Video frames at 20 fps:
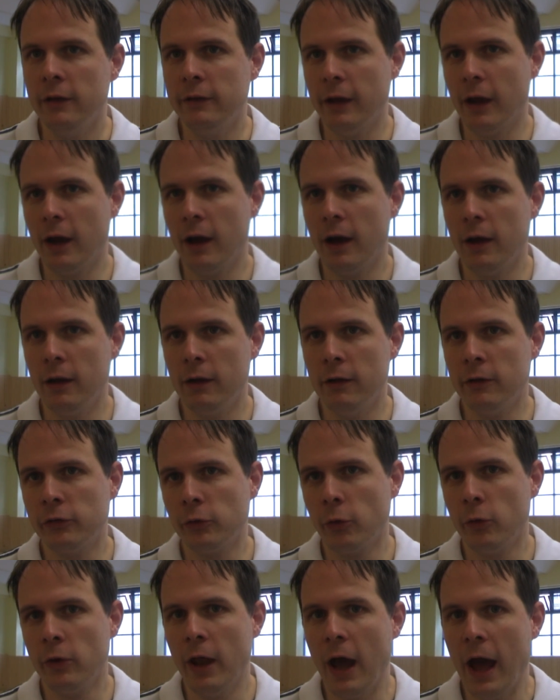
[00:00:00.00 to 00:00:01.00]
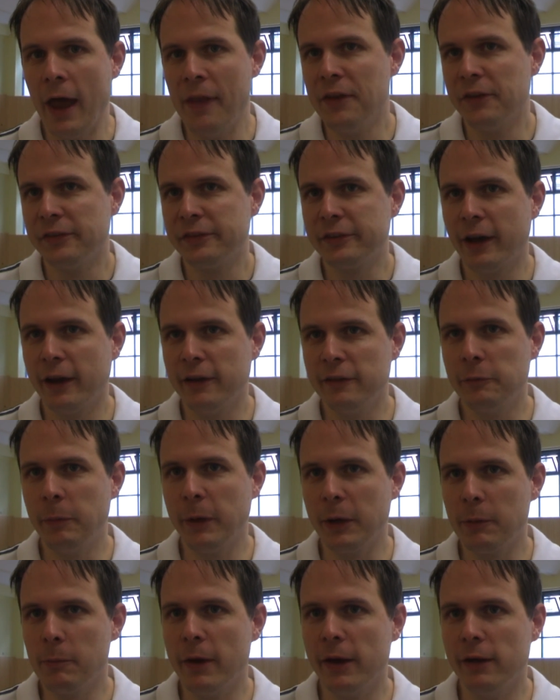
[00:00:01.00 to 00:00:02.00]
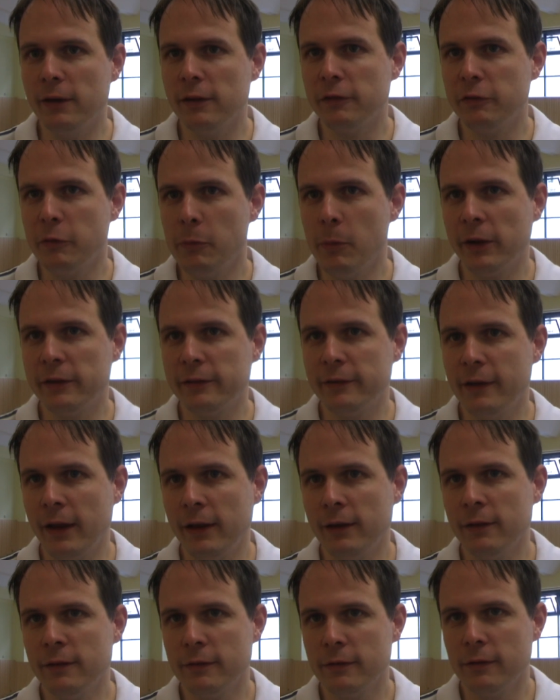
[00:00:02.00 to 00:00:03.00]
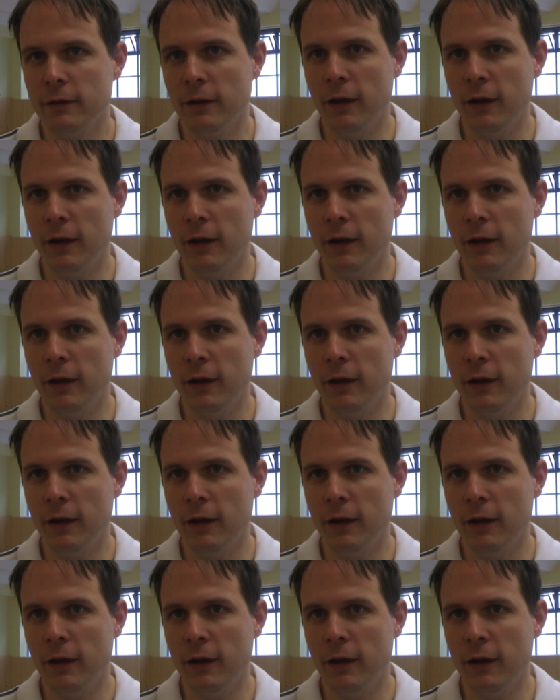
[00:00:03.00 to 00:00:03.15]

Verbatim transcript: der äh, so ein undersized Big Man ist, wie man es nennt.